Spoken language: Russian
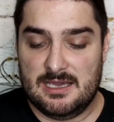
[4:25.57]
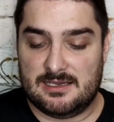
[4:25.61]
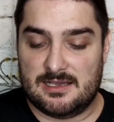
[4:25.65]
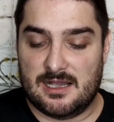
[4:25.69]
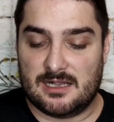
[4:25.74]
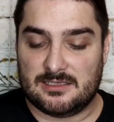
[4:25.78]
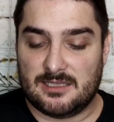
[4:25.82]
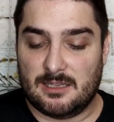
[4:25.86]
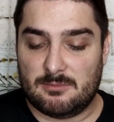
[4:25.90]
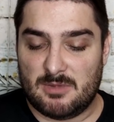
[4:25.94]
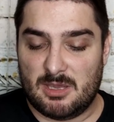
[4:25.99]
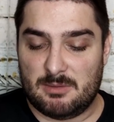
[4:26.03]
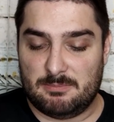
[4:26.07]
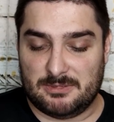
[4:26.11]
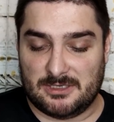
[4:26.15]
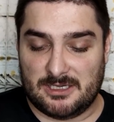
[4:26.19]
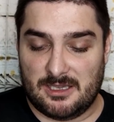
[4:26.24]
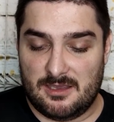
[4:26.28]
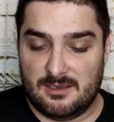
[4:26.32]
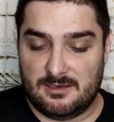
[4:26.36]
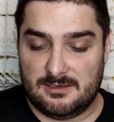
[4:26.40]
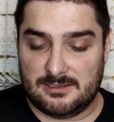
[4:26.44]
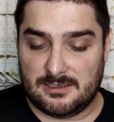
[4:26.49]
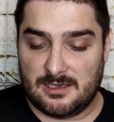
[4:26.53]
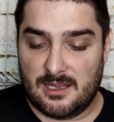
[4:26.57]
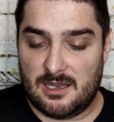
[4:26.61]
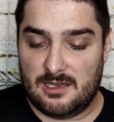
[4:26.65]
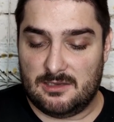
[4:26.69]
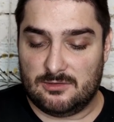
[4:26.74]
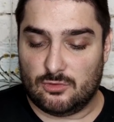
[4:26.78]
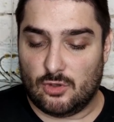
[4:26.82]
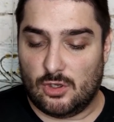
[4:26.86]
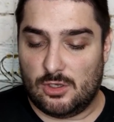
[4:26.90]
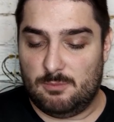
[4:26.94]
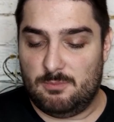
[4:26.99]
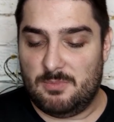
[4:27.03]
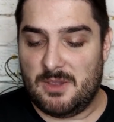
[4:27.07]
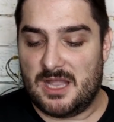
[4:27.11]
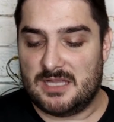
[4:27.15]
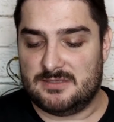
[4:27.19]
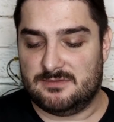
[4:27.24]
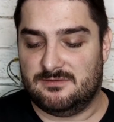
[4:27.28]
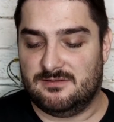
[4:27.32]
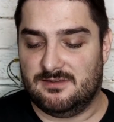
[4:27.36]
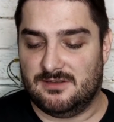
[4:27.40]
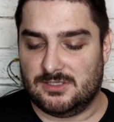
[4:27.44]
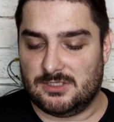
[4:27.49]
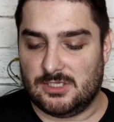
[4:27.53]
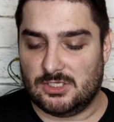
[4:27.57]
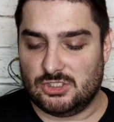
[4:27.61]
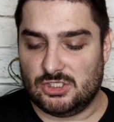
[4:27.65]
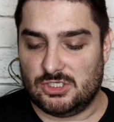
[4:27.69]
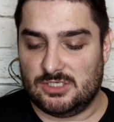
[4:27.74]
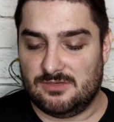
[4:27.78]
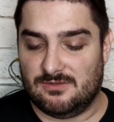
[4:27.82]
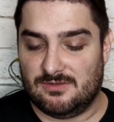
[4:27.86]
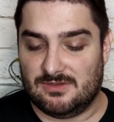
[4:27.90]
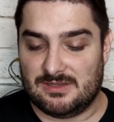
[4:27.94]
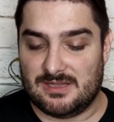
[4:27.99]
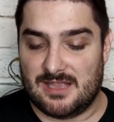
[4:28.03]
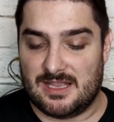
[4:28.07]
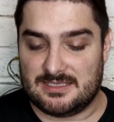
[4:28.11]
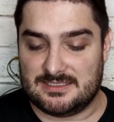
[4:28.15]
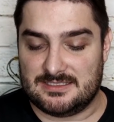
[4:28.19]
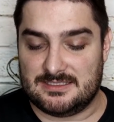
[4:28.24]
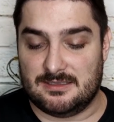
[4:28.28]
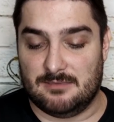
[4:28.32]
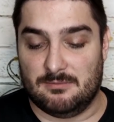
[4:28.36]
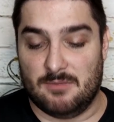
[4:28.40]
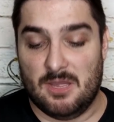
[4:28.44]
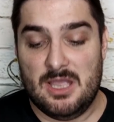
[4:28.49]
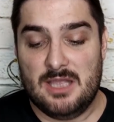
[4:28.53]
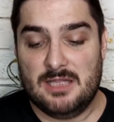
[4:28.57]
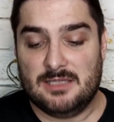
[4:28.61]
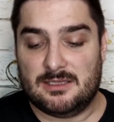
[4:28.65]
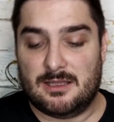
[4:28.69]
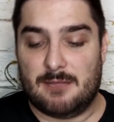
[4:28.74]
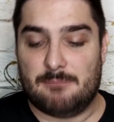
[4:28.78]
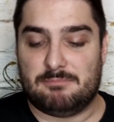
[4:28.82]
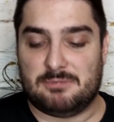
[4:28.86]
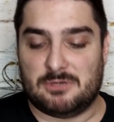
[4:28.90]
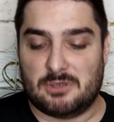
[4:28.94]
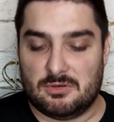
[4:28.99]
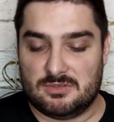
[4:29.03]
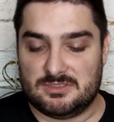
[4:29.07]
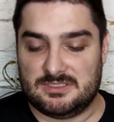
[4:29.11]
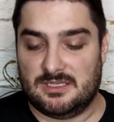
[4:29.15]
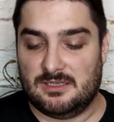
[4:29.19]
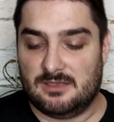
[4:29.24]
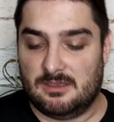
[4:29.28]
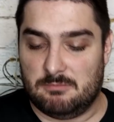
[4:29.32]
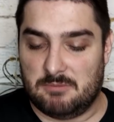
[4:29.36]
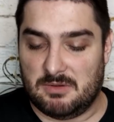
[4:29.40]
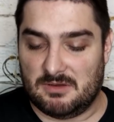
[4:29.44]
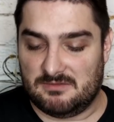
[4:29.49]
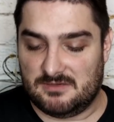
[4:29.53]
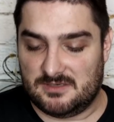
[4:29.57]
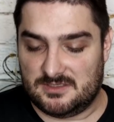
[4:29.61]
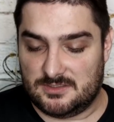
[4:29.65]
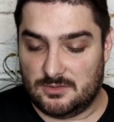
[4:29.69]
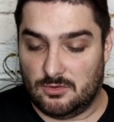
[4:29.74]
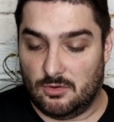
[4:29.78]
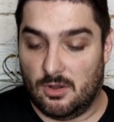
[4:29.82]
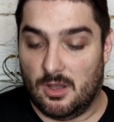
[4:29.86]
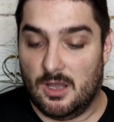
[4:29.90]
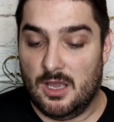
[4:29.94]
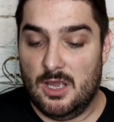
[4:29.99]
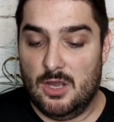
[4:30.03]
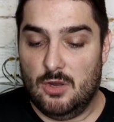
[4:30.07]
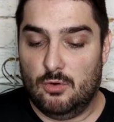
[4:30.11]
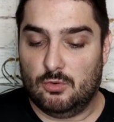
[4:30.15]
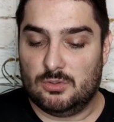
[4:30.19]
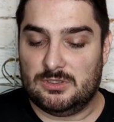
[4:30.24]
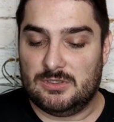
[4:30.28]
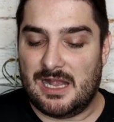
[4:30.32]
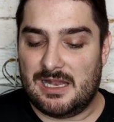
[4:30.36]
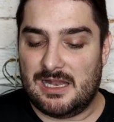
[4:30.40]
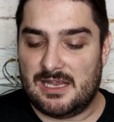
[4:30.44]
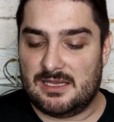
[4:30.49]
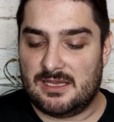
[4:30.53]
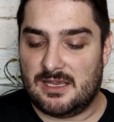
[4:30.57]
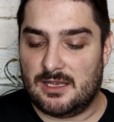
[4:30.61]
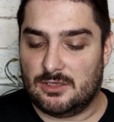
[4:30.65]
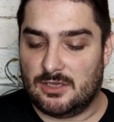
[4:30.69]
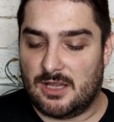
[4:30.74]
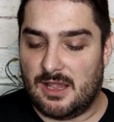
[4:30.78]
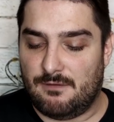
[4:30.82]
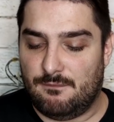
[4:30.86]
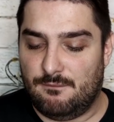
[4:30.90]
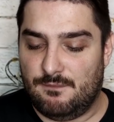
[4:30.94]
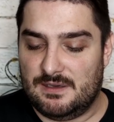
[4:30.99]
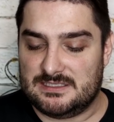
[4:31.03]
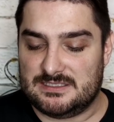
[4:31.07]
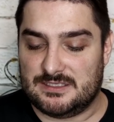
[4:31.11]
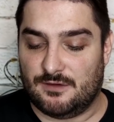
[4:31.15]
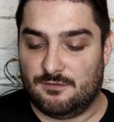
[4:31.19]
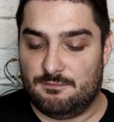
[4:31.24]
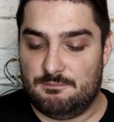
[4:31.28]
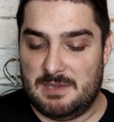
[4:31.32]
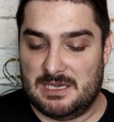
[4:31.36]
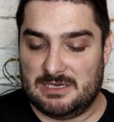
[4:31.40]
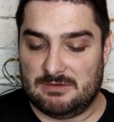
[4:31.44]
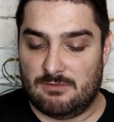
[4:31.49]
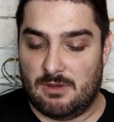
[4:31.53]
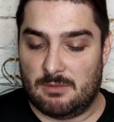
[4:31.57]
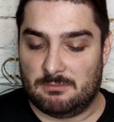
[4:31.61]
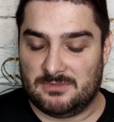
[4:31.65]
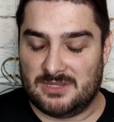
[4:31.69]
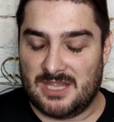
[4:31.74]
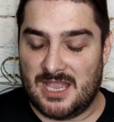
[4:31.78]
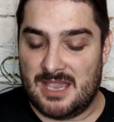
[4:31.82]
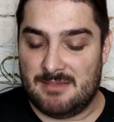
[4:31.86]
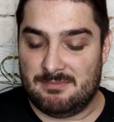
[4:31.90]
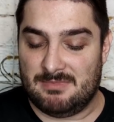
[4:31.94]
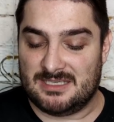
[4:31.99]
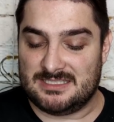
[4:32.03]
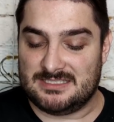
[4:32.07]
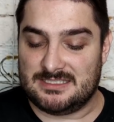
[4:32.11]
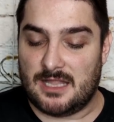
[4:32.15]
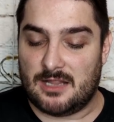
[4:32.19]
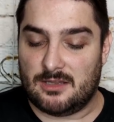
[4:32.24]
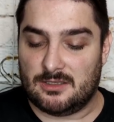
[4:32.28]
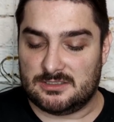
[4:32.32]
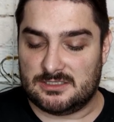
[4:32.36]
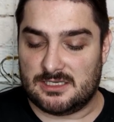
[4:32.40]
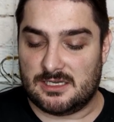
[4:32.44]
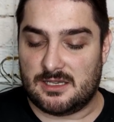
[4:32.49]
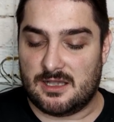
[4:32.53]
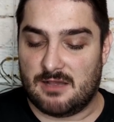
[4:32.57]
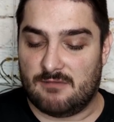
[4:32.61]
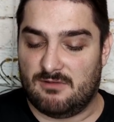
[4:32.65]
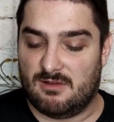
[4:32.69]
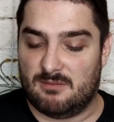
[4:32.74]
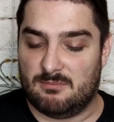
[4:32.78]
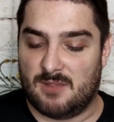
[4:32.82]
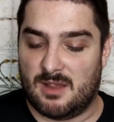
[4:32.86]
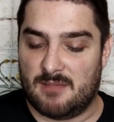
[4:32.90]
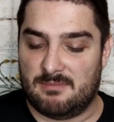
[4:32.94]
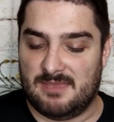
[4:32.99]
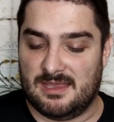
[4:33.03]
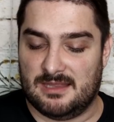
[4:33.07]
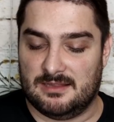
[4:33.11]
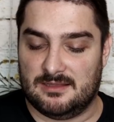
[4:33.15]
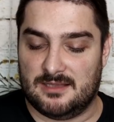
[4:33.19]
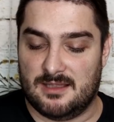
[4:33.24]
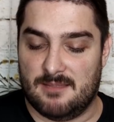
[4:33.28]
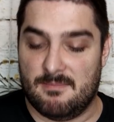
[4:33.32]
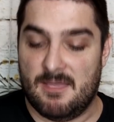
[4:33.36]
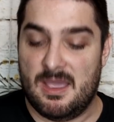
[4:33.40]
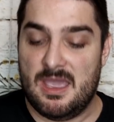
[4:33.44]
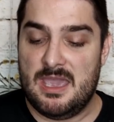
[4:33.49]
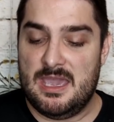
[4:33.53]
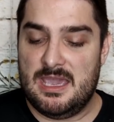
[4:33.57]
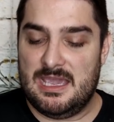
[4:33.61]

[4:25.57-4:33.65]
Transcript: Когда мы проиграли 0-5 в 2019 нам просто не повезло. Удаление Лафиса в первом тайме стало роковым моментом.